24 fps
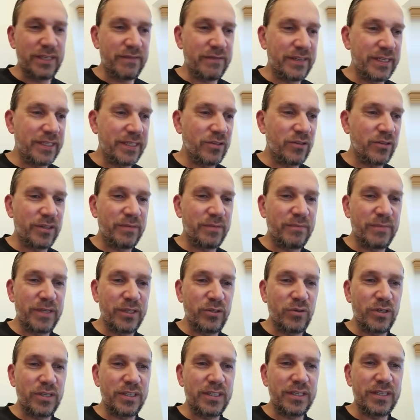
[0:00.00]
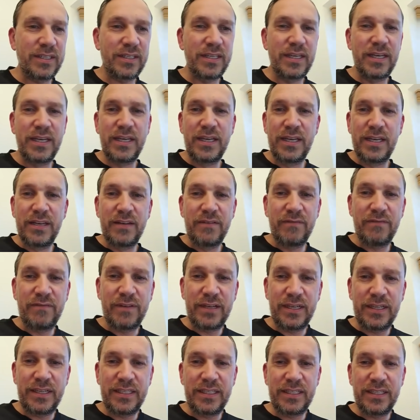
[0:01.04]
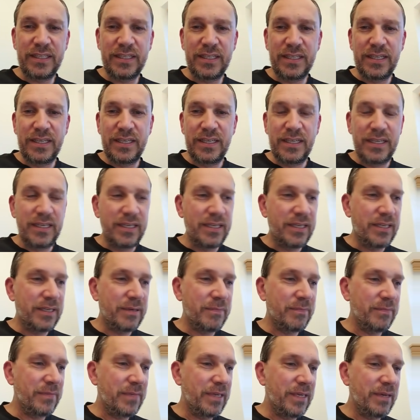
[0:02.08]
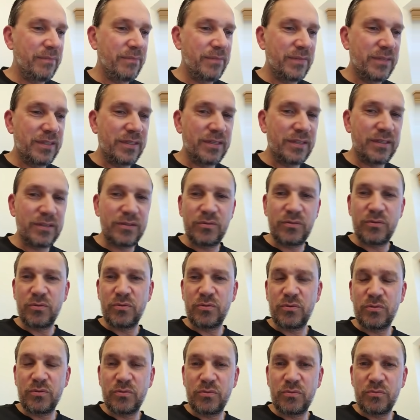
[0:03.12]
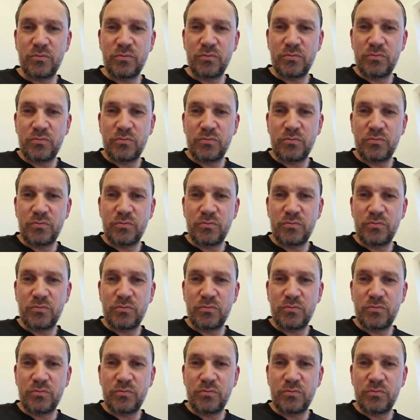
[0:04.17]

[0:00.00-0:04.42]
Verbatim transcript: Da war ich noch in Mallorca, weil ich ähm, eben so, so